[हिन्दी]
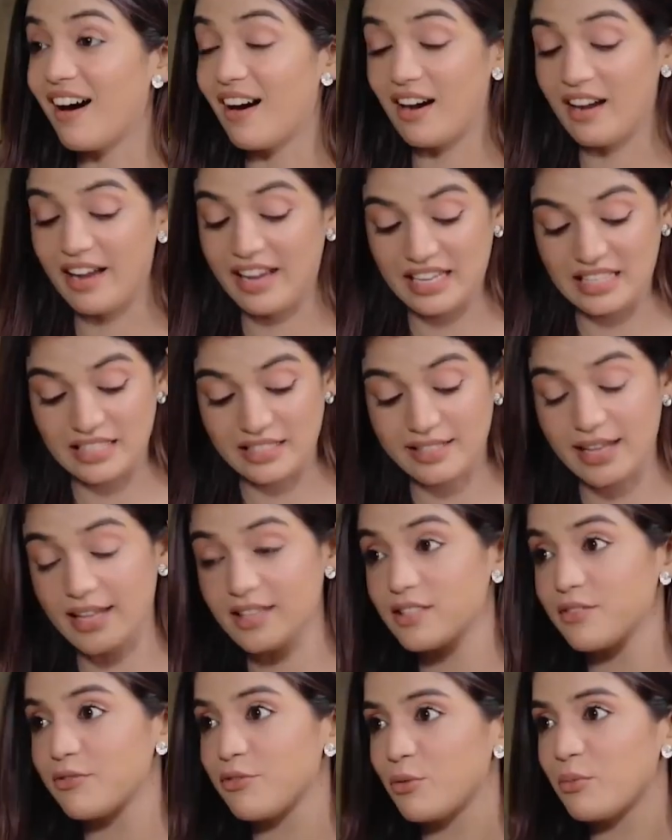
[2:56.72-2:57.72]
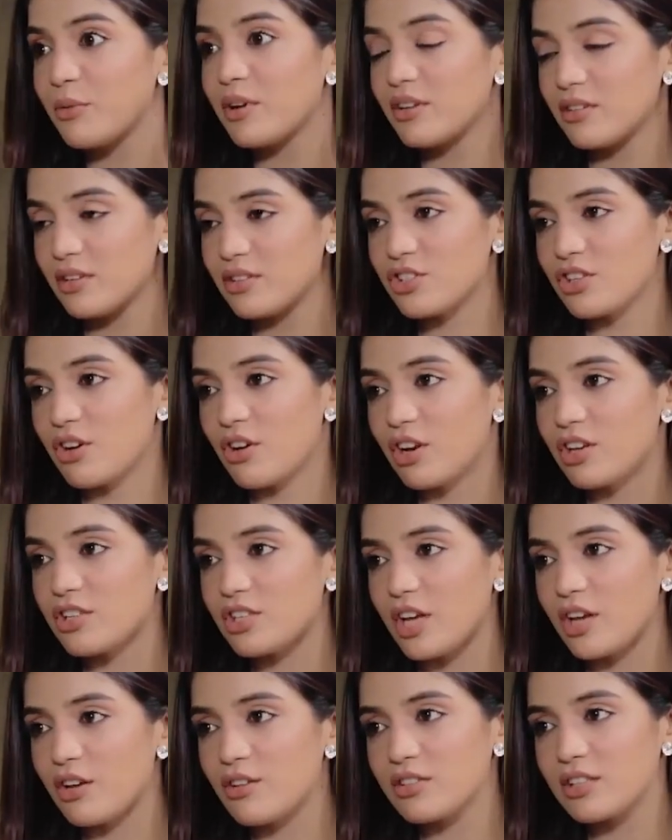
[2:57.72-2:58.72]
कर हाँ, सकते हैं सेंस ऑफ ह्यूमर अच्छा होना हाँ।
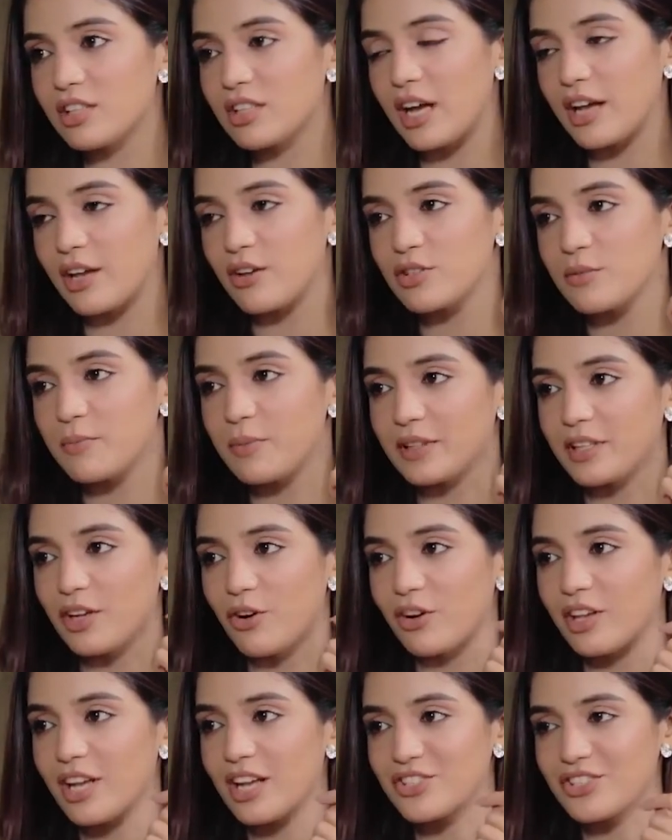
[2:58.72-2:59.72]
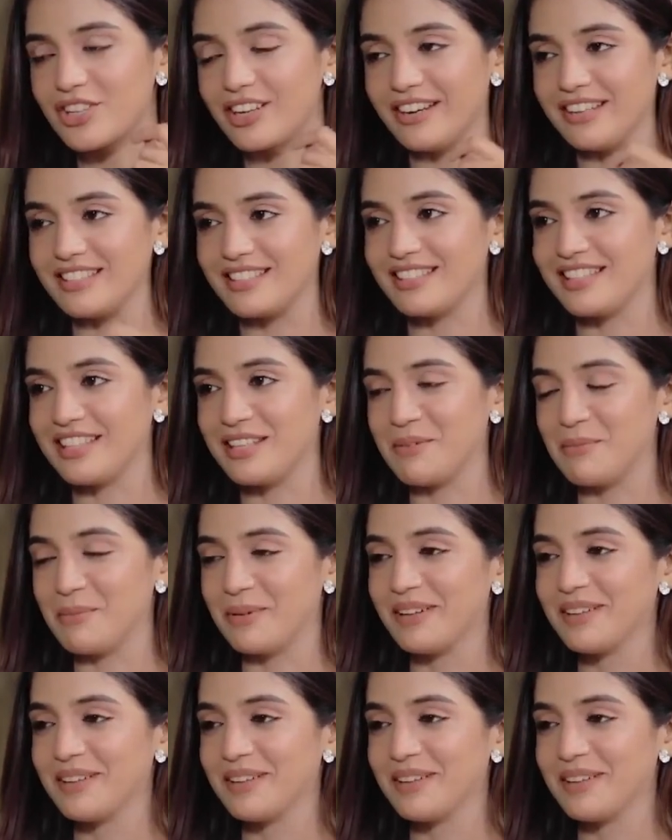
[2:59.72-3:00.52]
चाहिए उसका ताकि उसे पता हो क्या चल रहा है ज़िंदगी